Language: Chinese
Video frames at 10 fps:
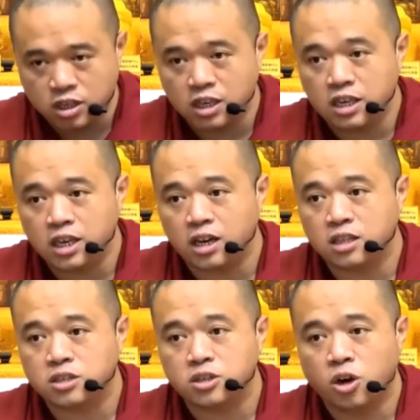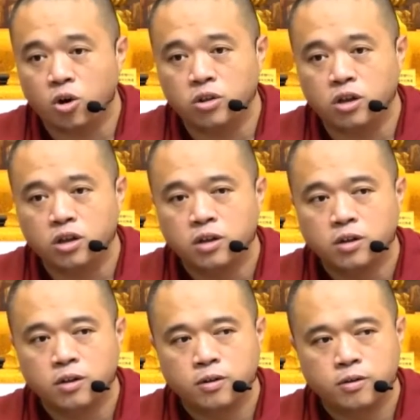一样的时候呢，
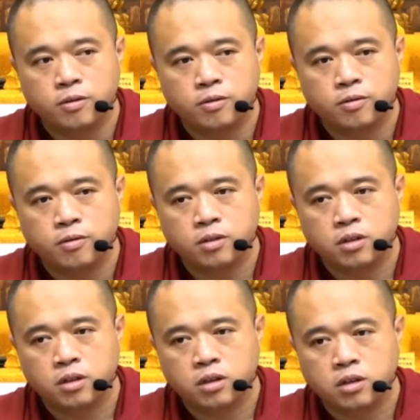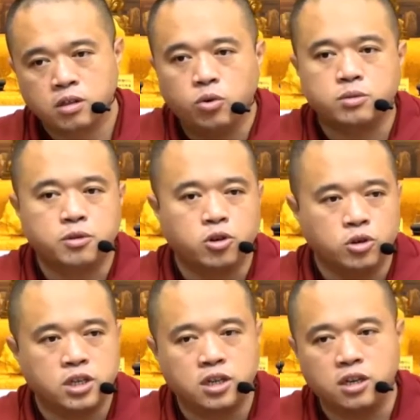那为什么有
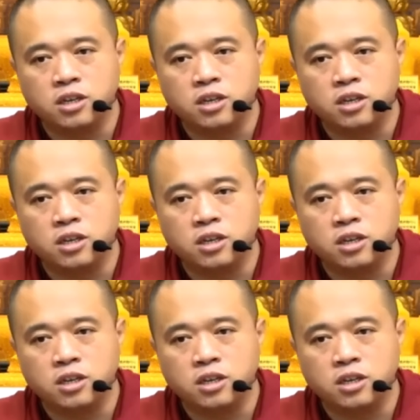些人